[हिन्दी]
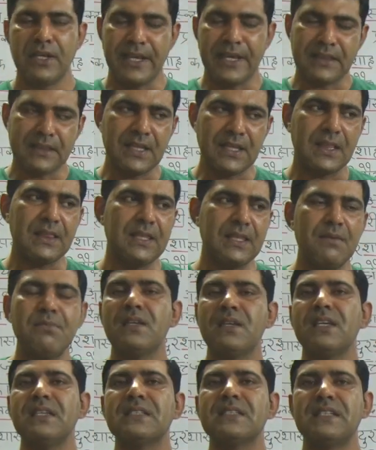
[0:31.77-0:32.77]
एक तरतीब
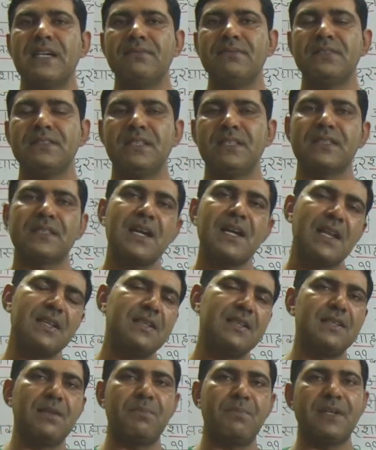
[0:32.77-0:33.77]
के हिसाब से सारी
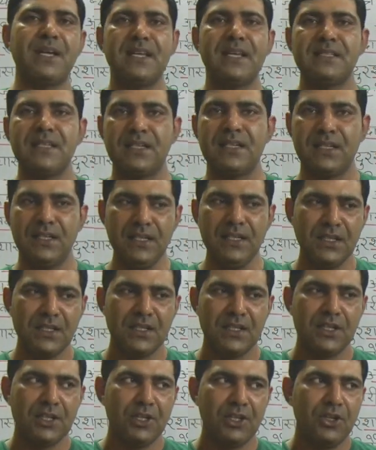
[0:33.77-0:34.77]
चीज़ें पढ़ाई जाएंगी
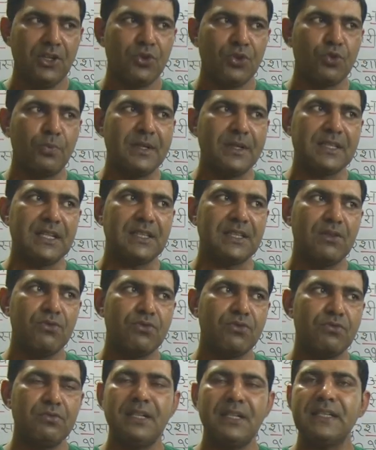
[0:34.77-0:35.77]
तो मैं चाहता हूँ
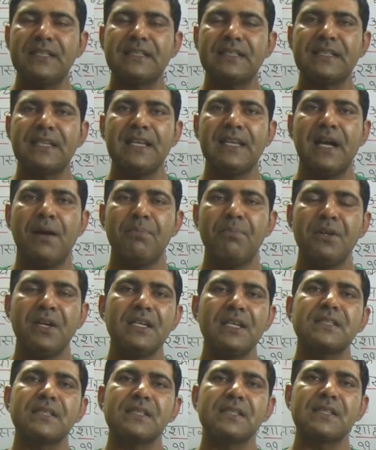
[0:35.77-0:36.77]
स्टूडेंट्स कि आप
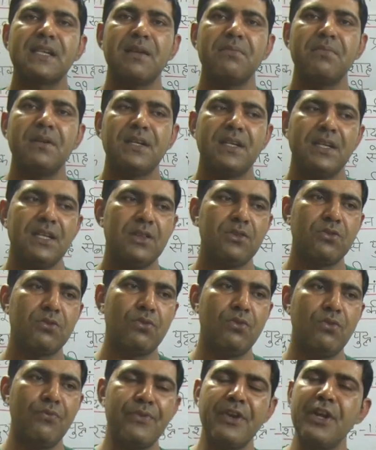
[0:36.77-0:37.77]
नए सब्सक्राइबर हैं
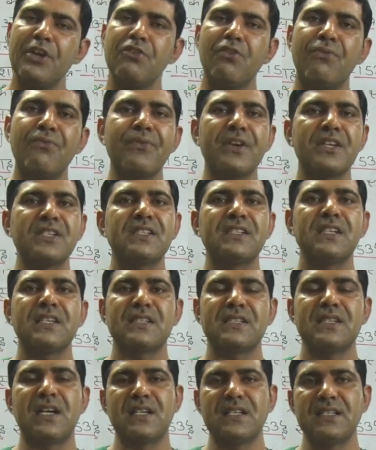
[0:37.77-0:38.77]
तो वीडियो फर्स्ट से
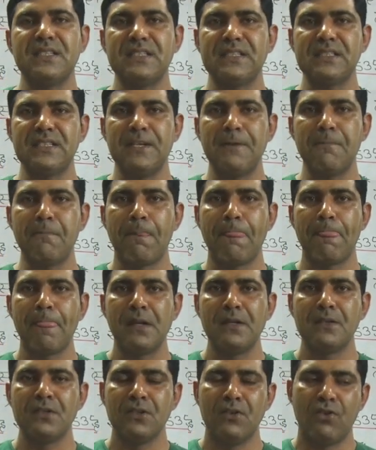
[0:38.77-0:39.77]
स्टार्ट कीजिए
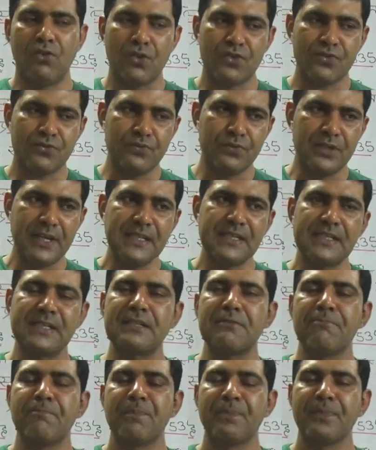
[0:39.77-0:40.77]
और स्टूडेंट्स
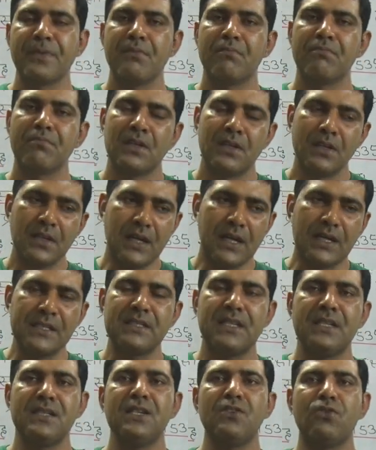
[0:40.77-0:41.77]

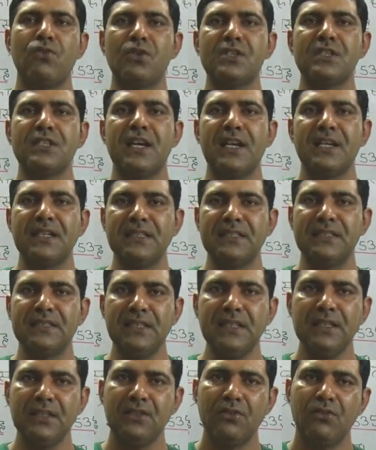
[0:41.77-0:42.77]
अच्छे से नोट्स तैयार
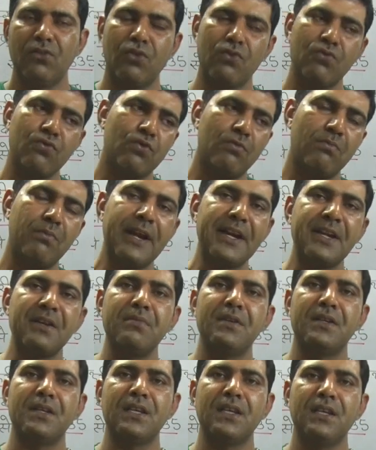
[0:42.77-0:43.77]
कीजिए और उनको माइंड
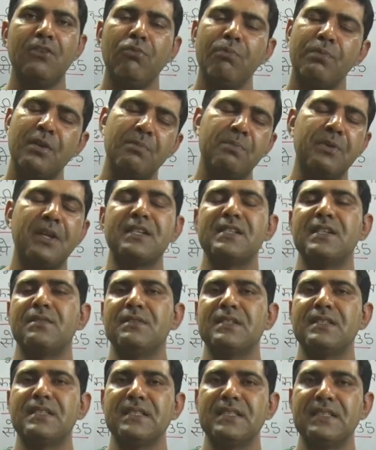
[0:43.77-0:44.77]
में रखिए और फिर परीक्षा
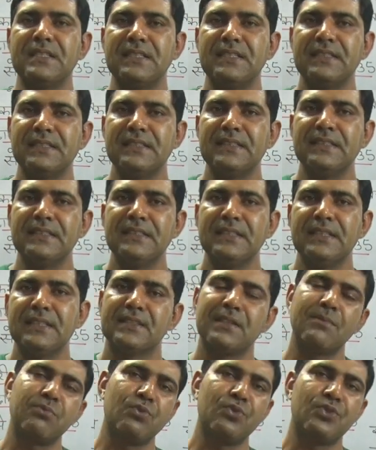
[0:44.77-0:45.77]
में जाइए
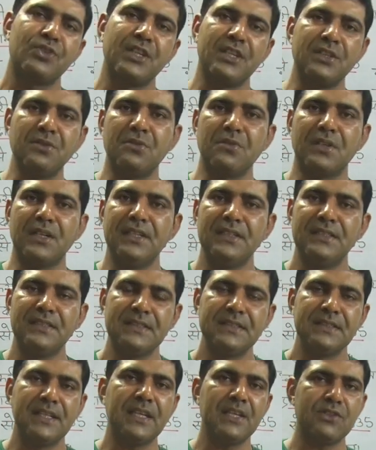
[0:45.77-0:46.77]
सब कुछ सही होगा
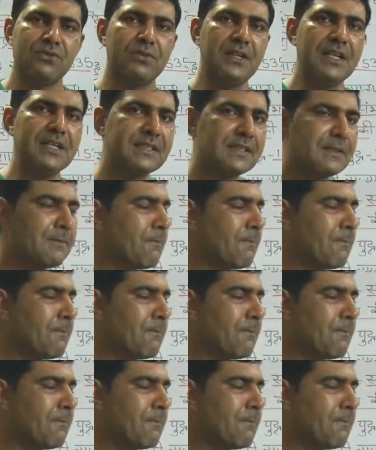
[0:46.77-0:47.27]
देखिए स्टूडेंट्स